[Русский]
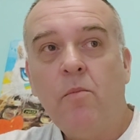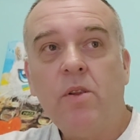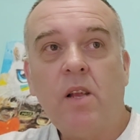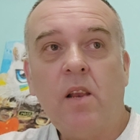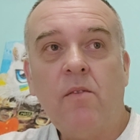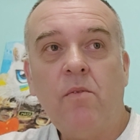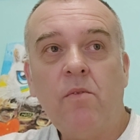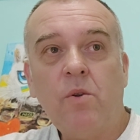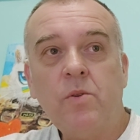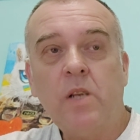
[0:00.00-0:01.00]
по тель
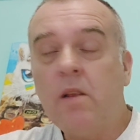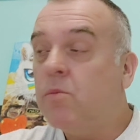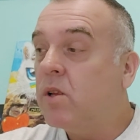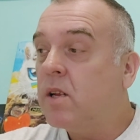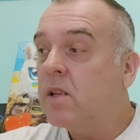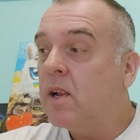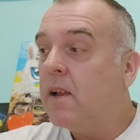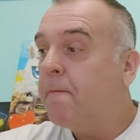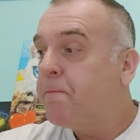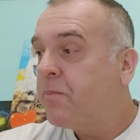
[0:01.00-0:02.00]
Иерусалиму и так
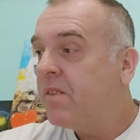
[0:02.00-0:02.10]
далее,